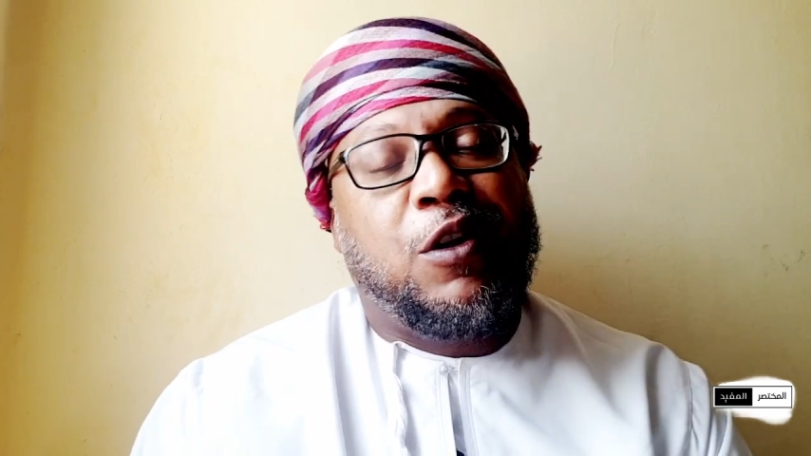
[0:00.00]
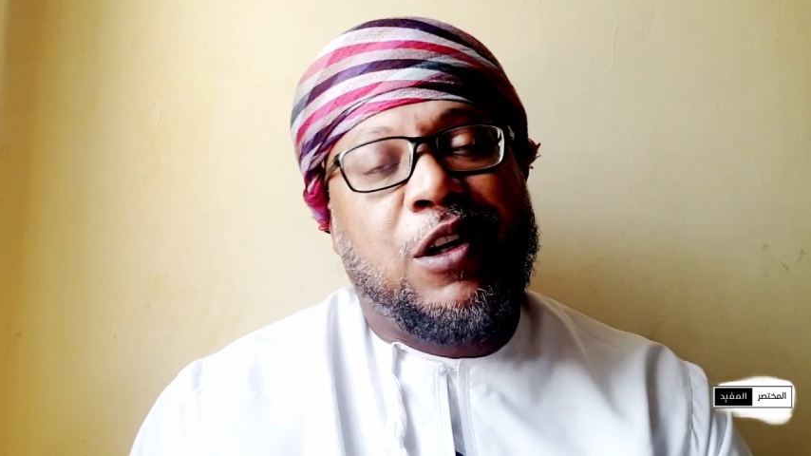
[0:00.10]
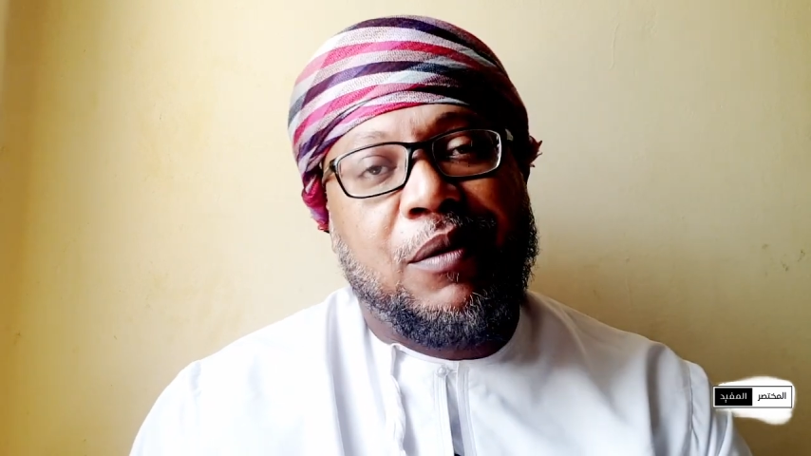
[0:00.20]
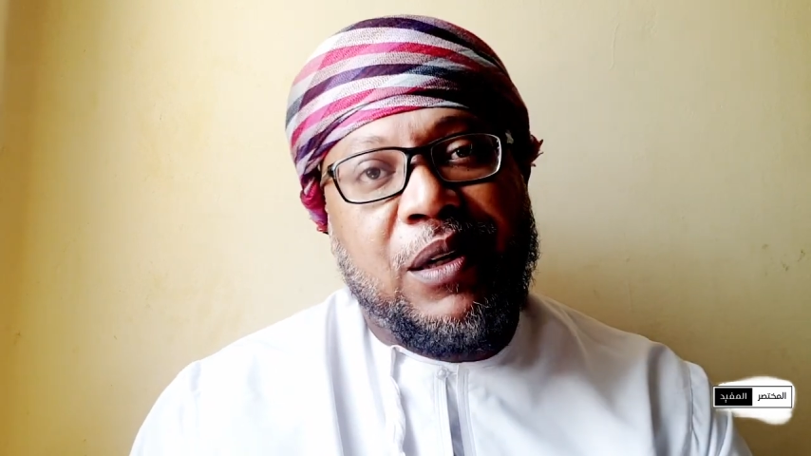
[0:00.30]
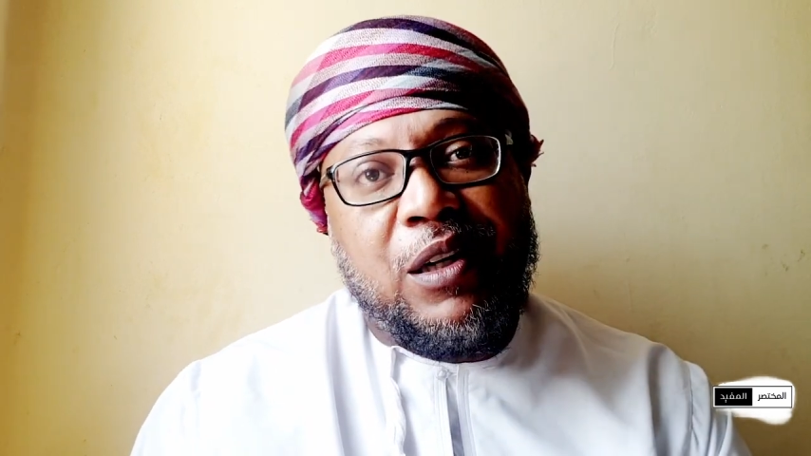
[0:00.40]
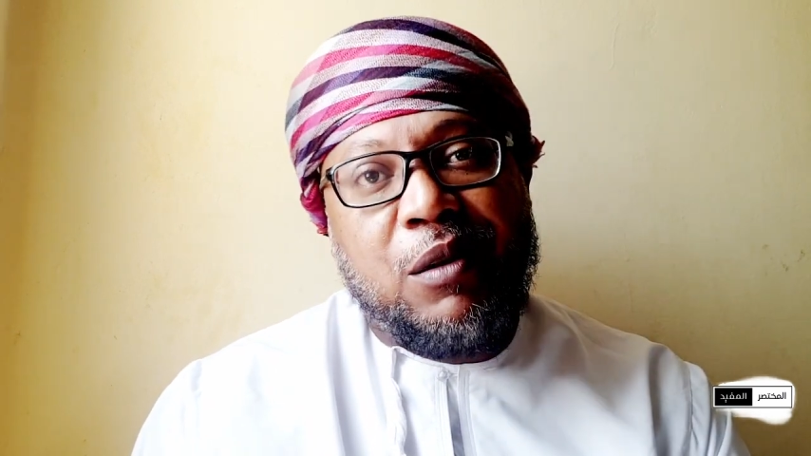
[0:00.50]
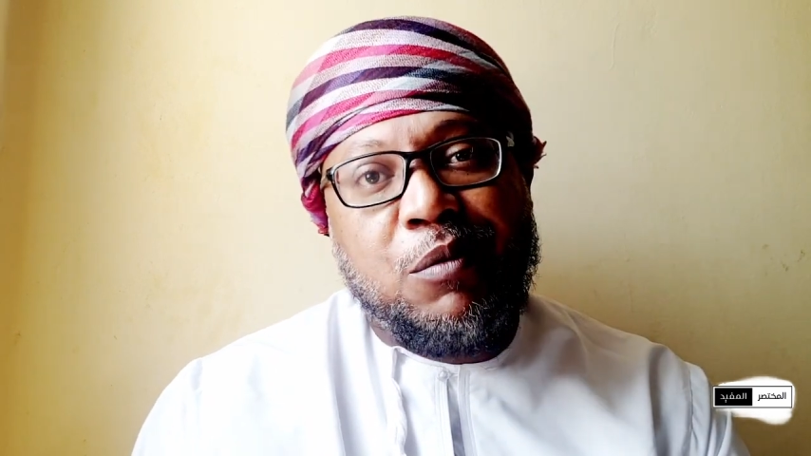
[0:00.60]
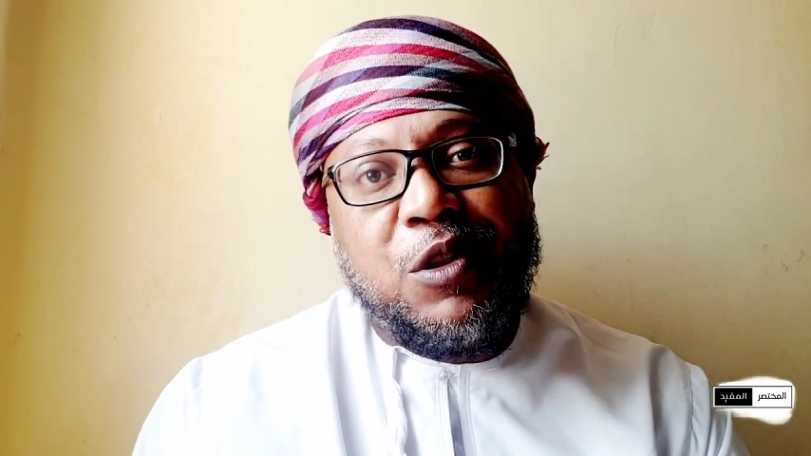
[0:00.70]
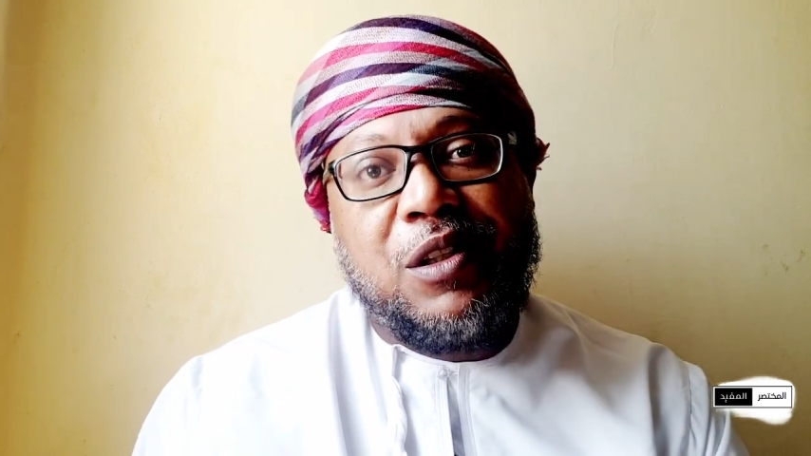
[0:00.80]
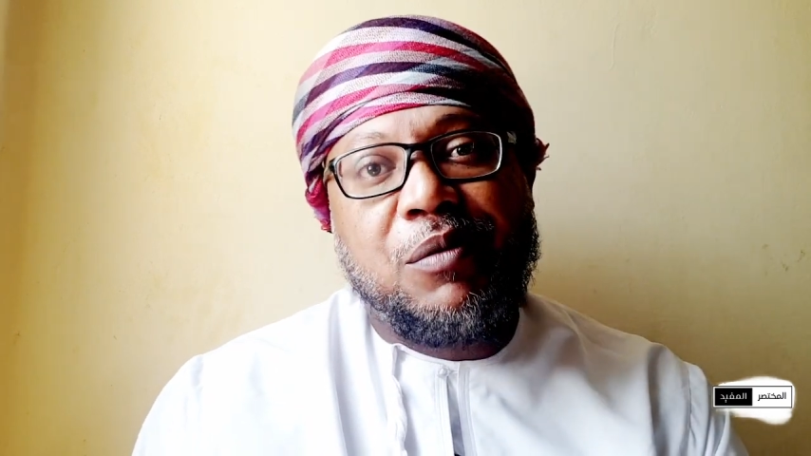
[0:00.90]
وعلماء
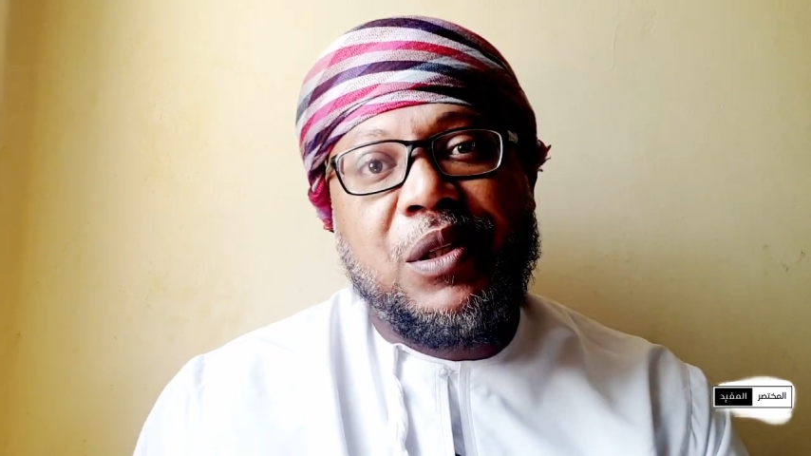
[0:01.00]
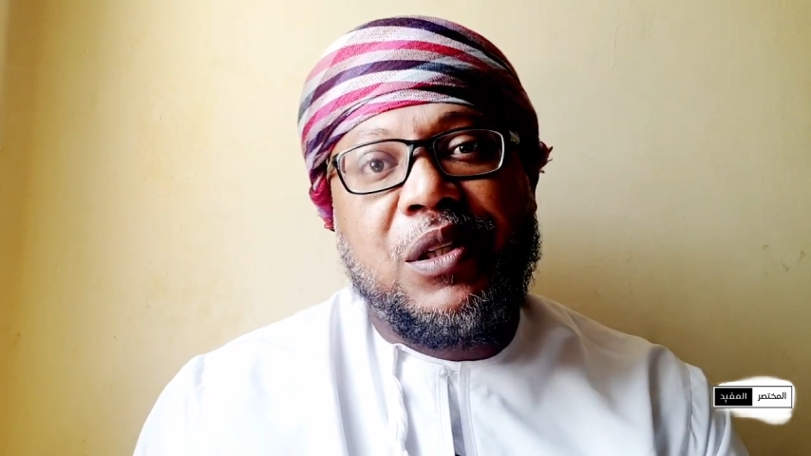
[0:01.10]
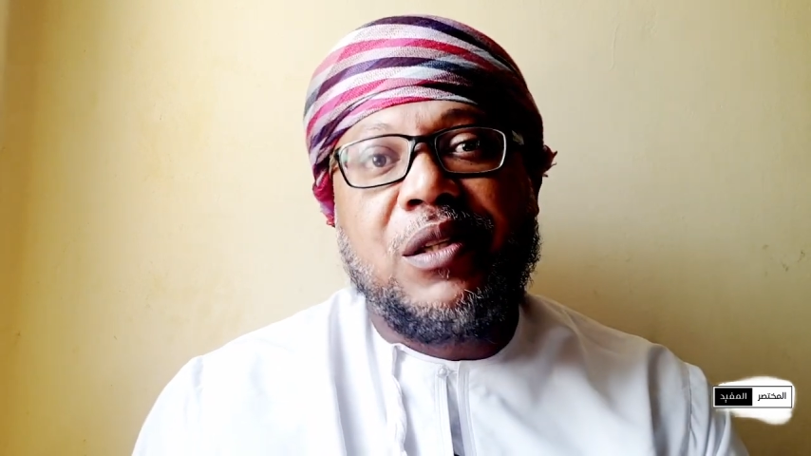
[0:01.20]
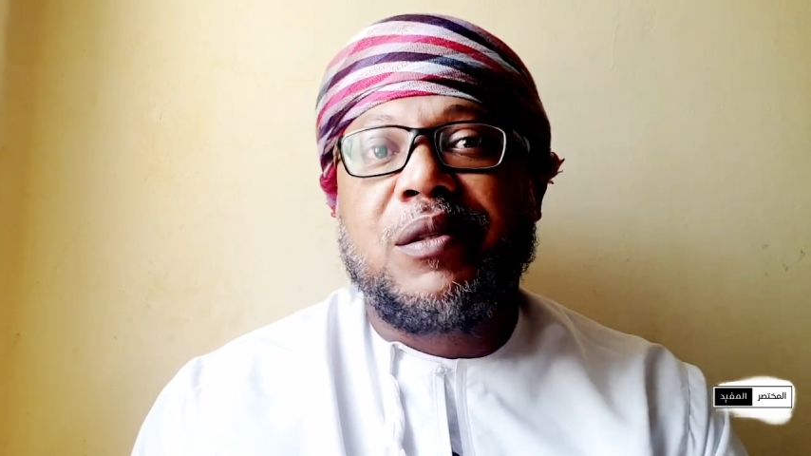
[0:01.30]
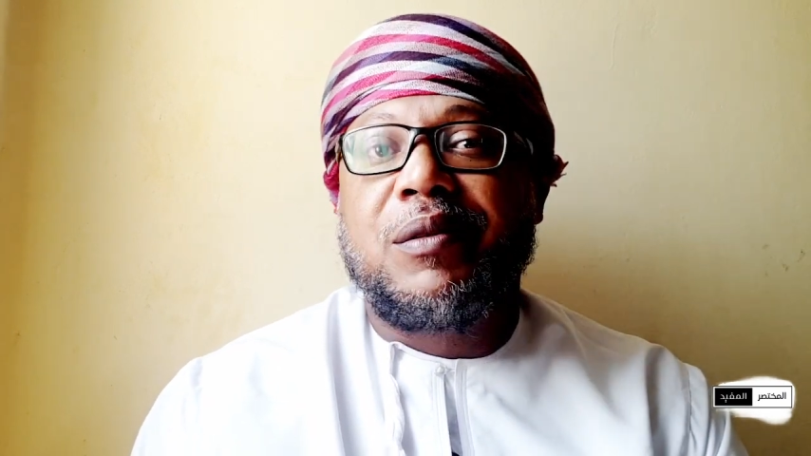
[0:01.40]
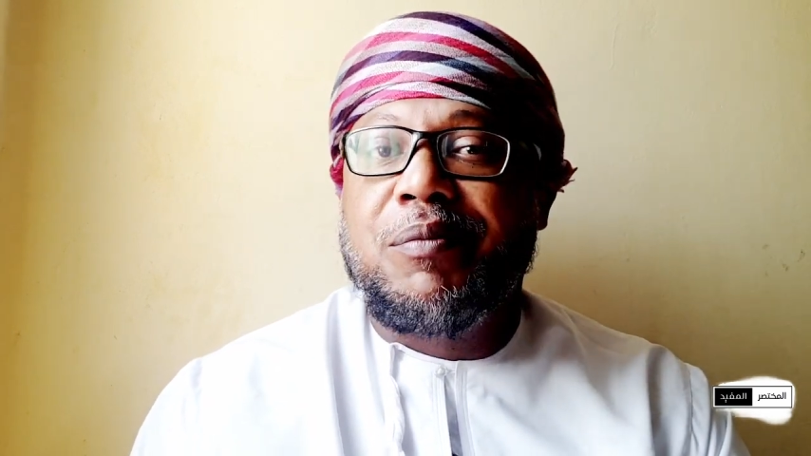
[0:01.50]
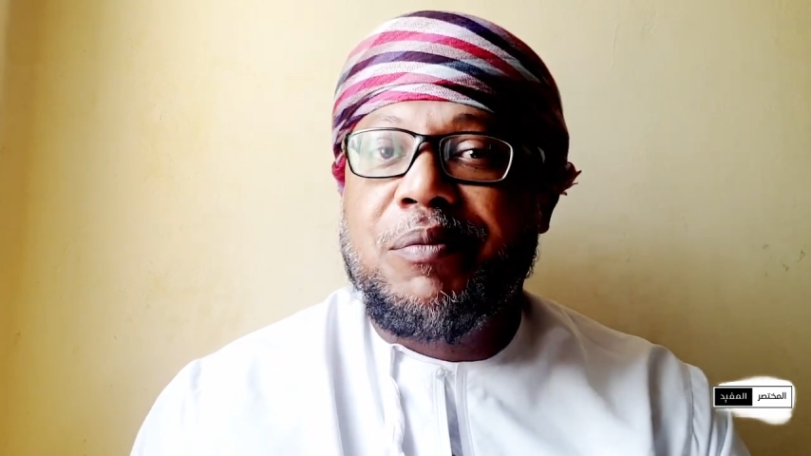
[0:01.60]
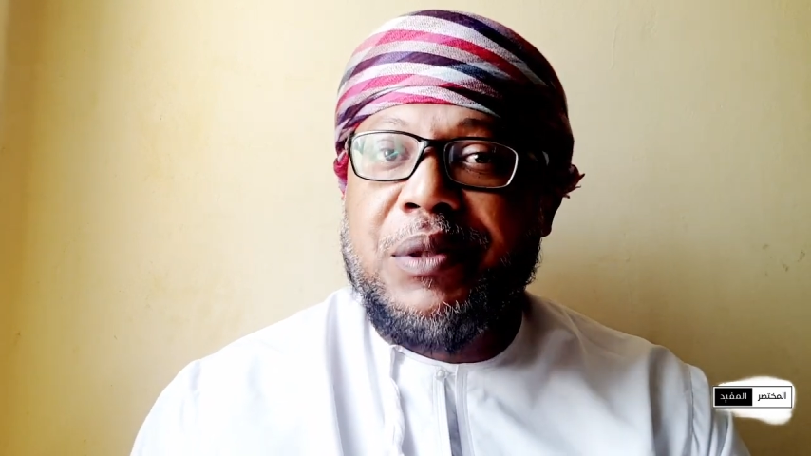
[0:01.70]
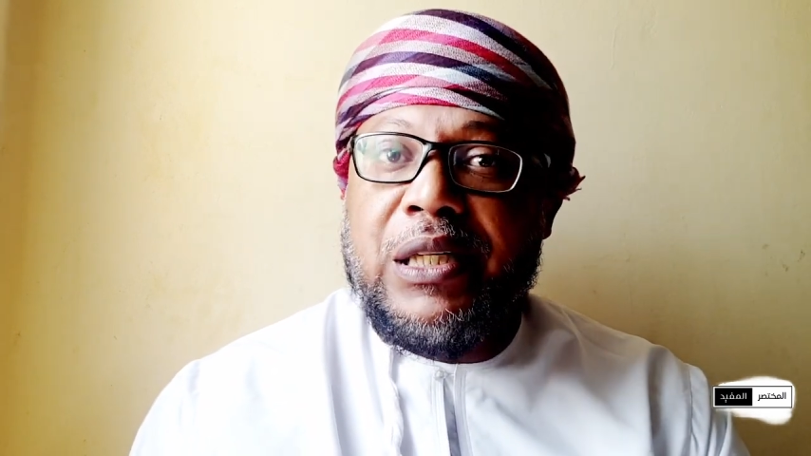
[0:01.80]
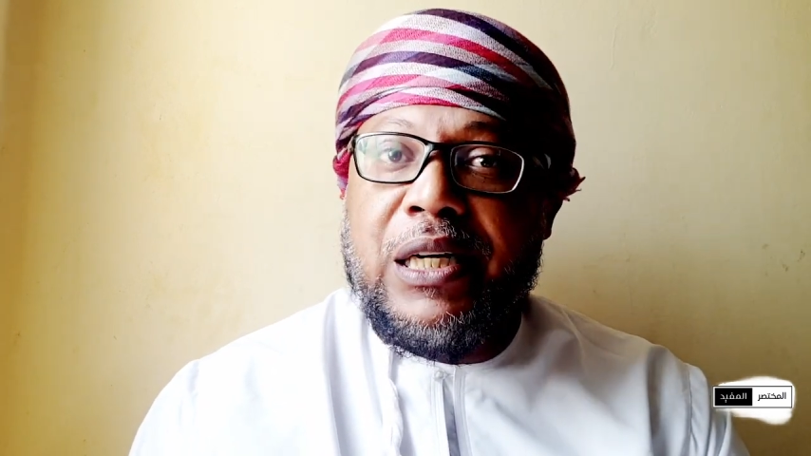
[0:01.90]
المسلمين
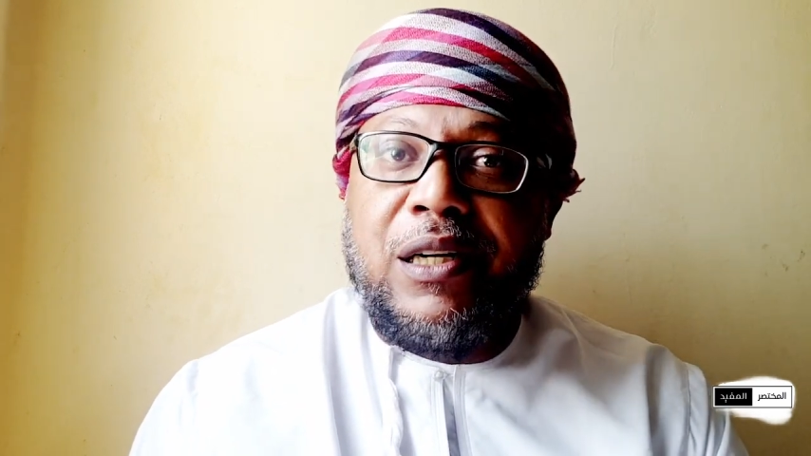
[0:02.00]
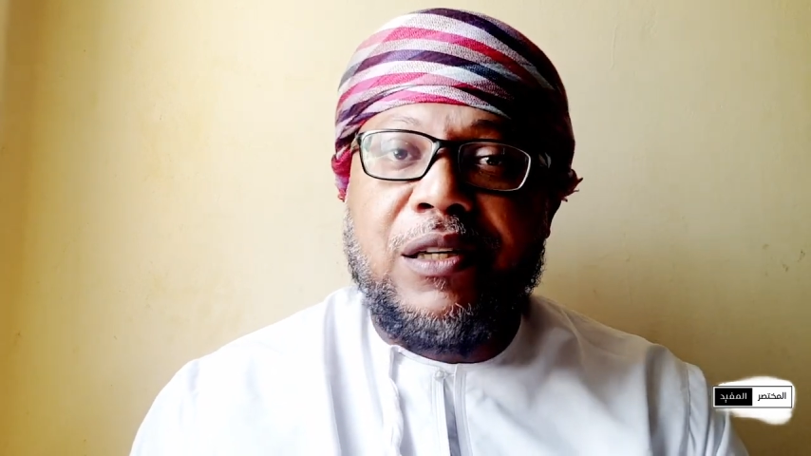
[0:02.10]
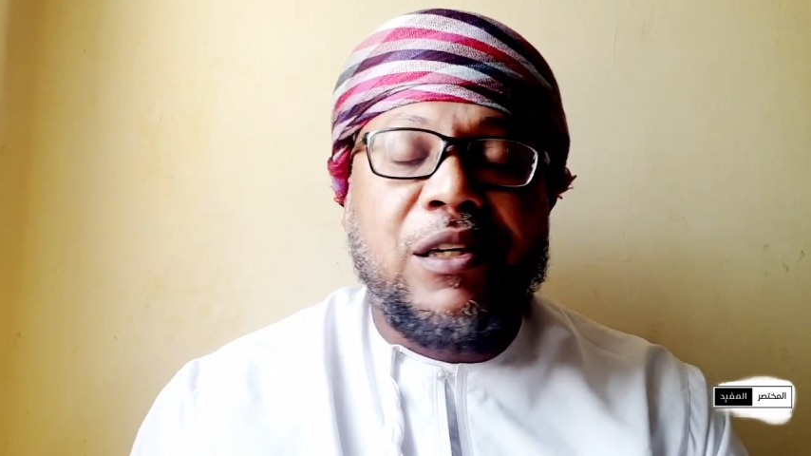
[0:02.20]
من هذا